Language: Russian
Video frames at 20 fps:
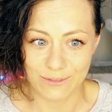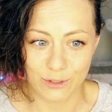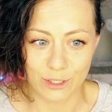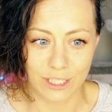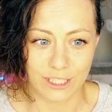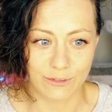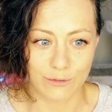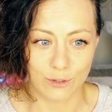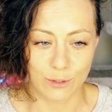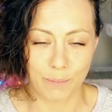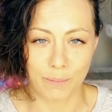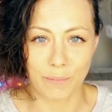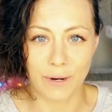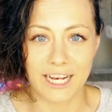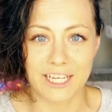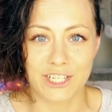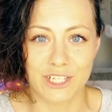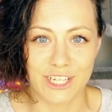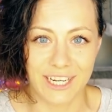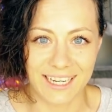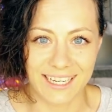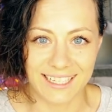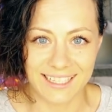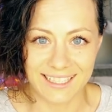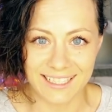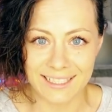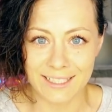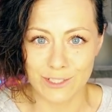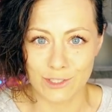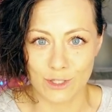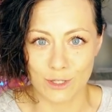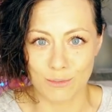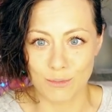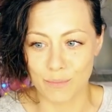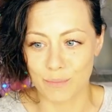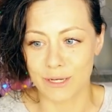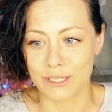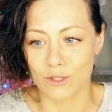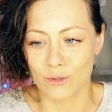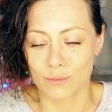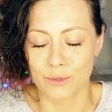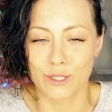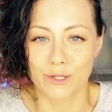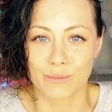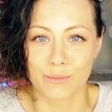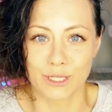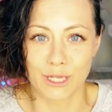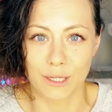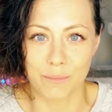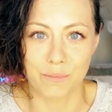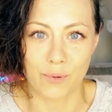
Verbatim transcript: Вот это вот пачка яиц, чтобы потом ее было